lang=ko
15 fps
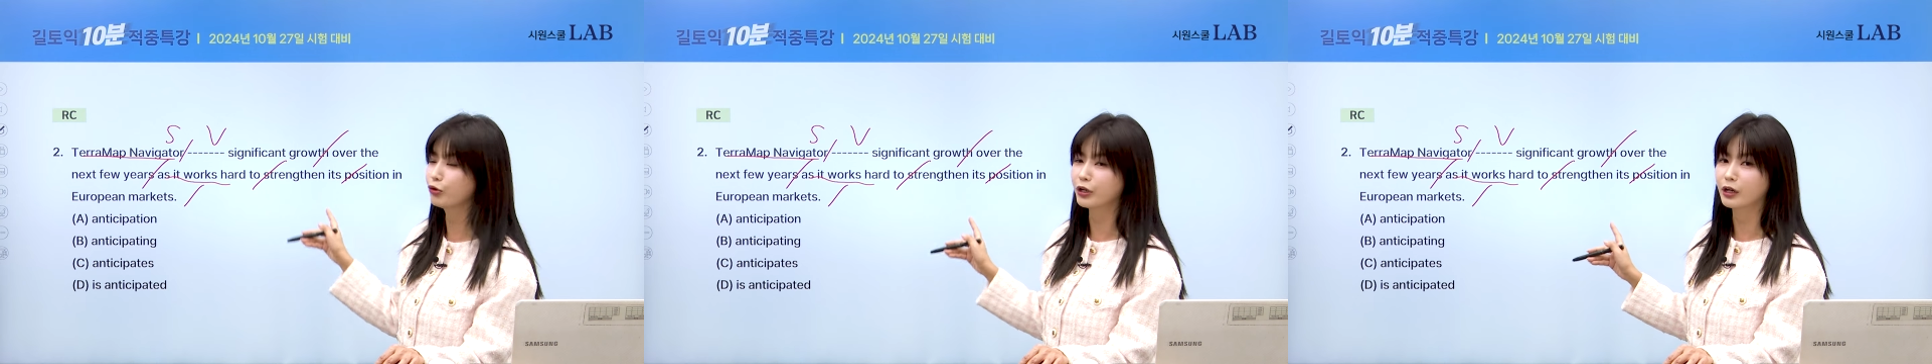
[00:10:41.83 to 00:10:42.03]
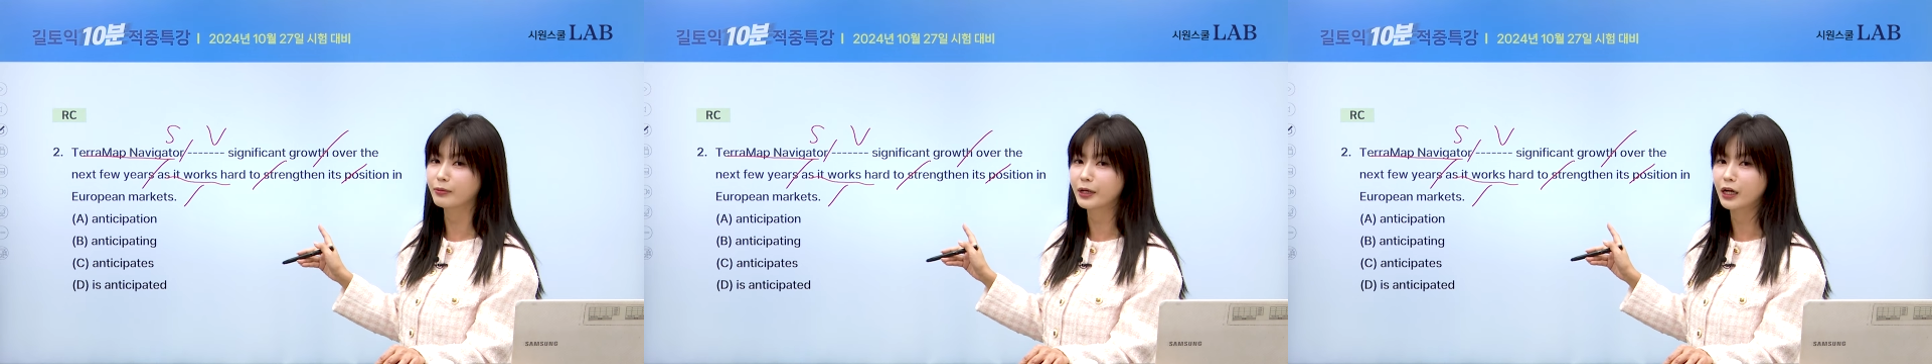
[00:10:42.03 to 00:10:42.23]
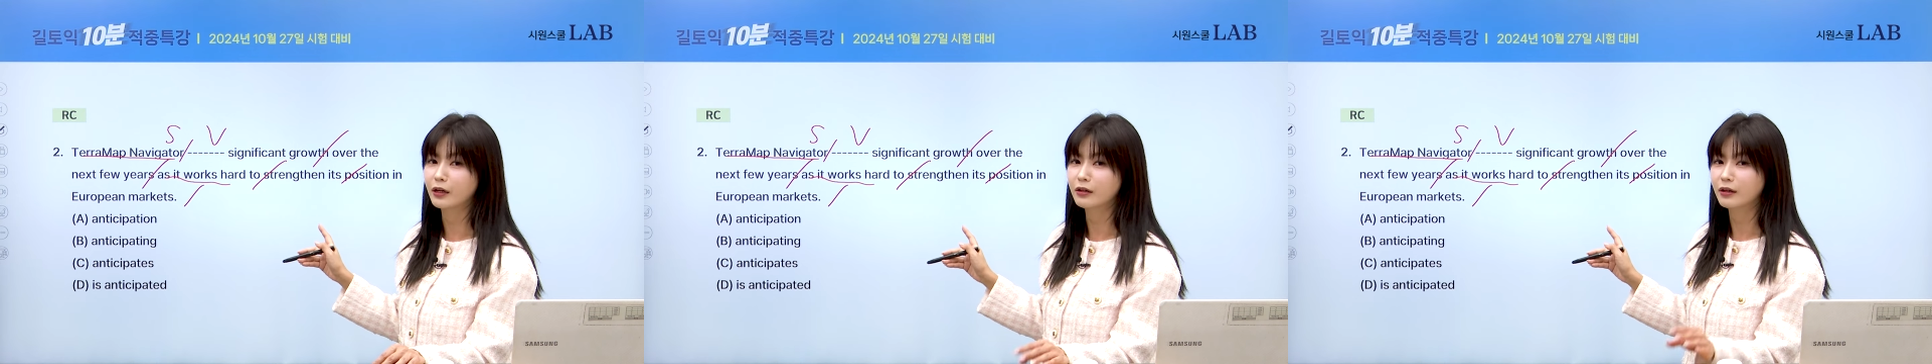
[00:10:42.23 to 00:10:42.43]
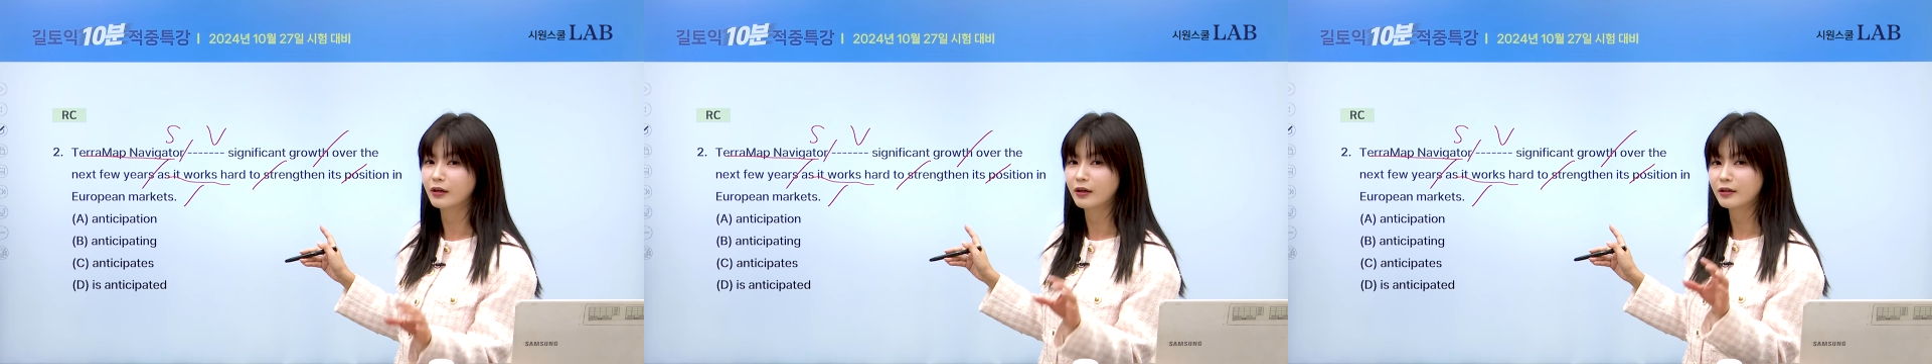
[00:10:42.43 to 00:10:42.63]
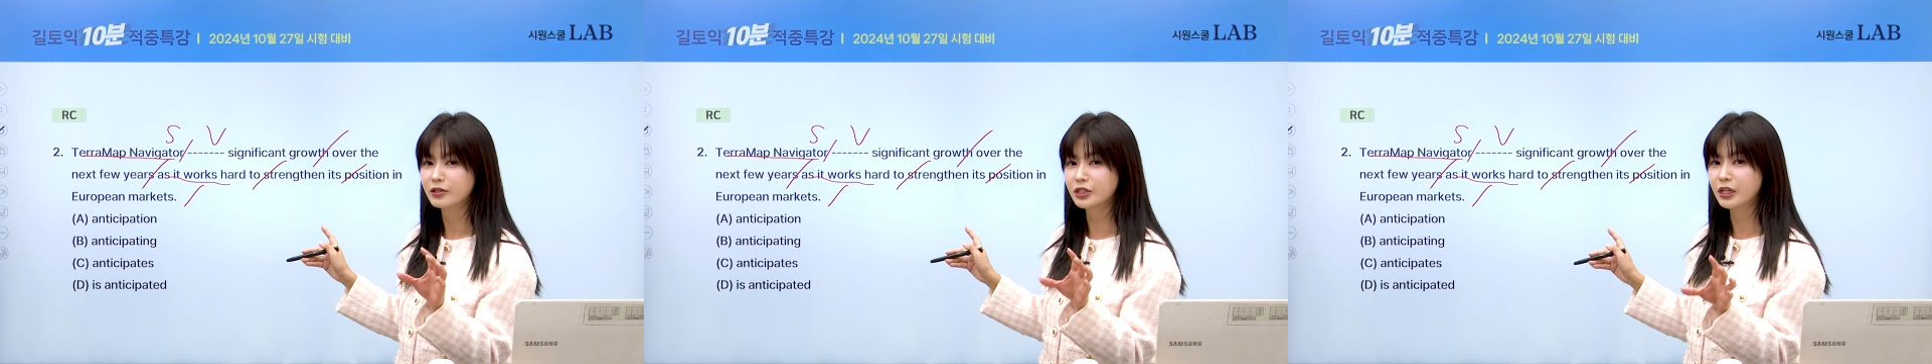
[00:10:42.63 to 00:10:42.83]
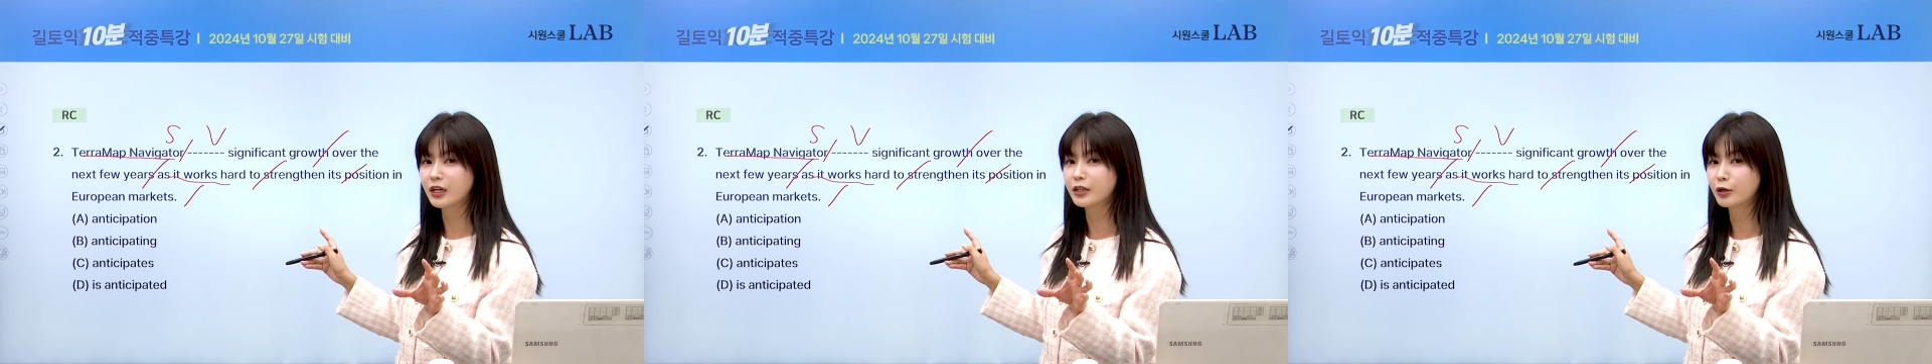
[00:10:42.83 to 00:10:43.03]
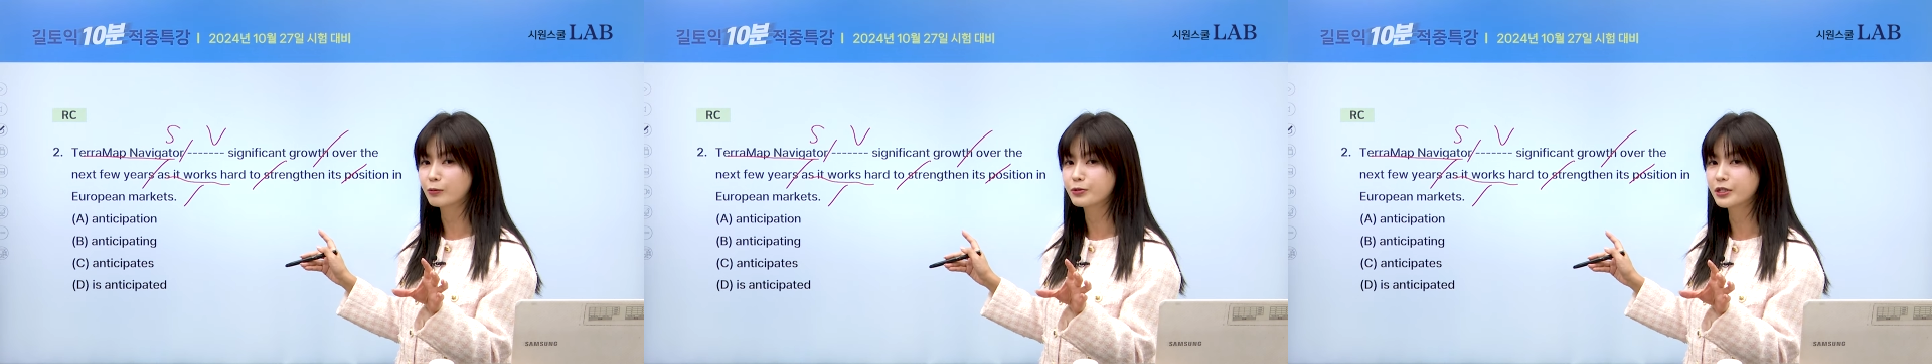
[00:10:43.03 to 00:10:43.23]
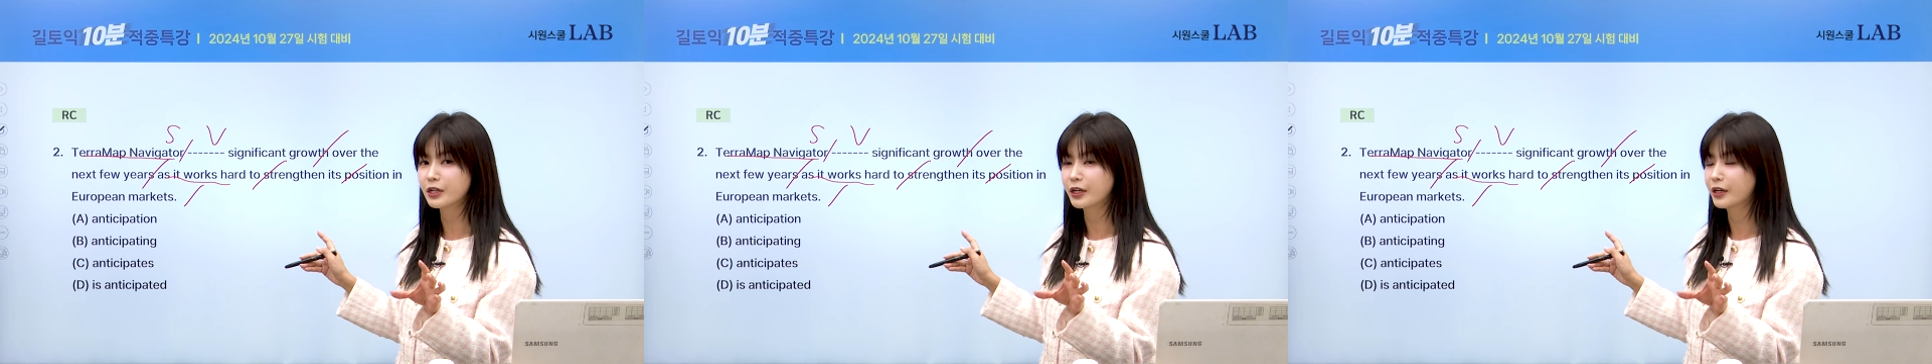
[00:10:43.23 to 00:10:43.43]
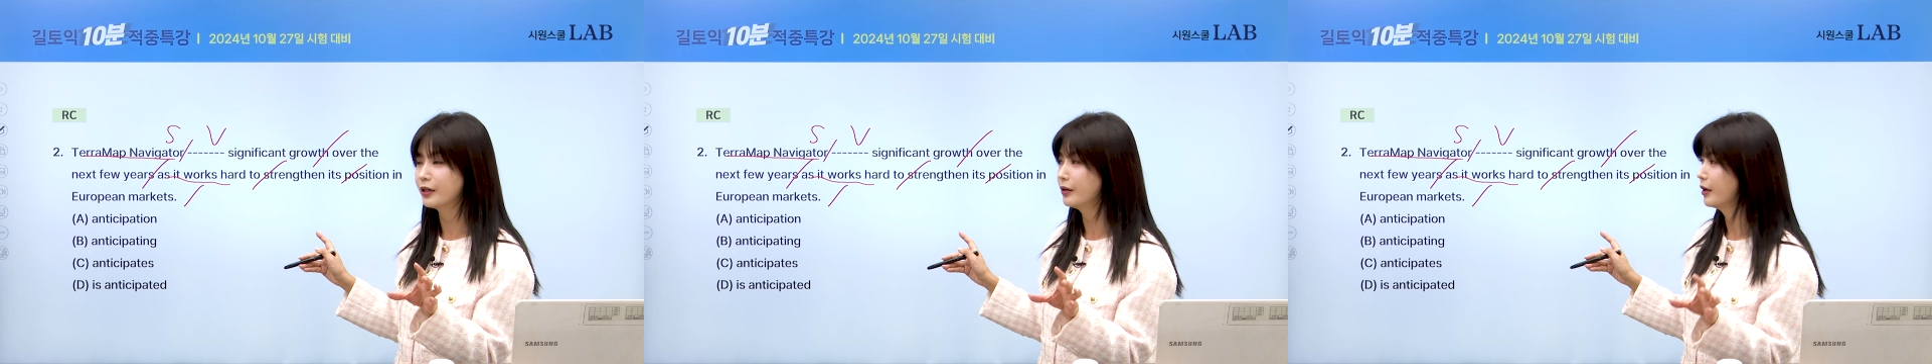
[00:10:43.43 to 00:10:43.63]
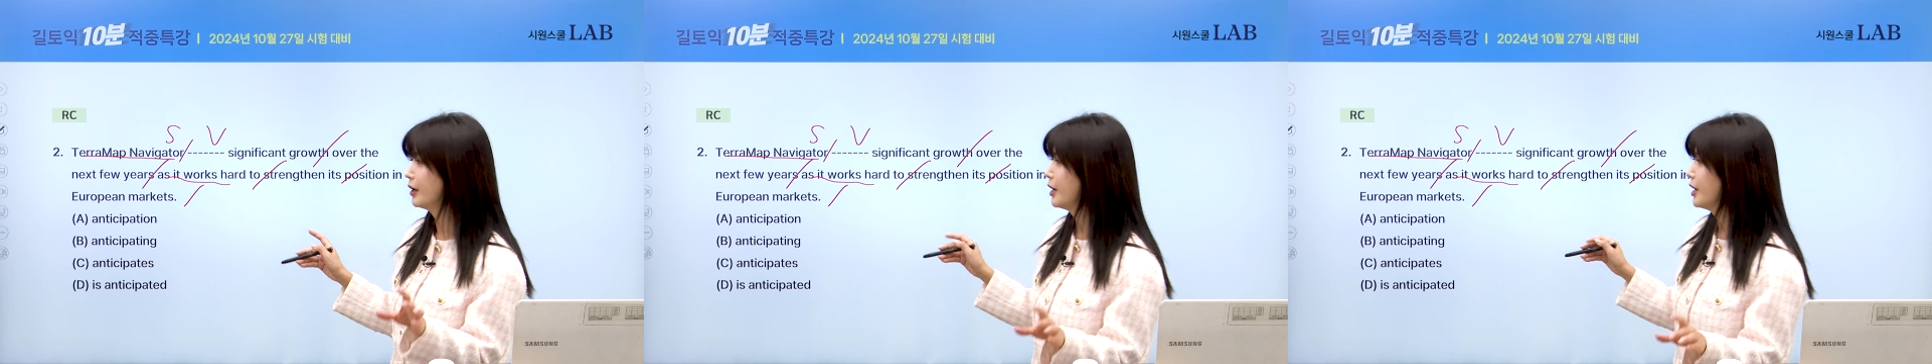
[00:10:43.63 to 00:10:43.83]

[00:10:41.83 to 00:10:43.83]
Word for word: 이러면 시간이 없어요.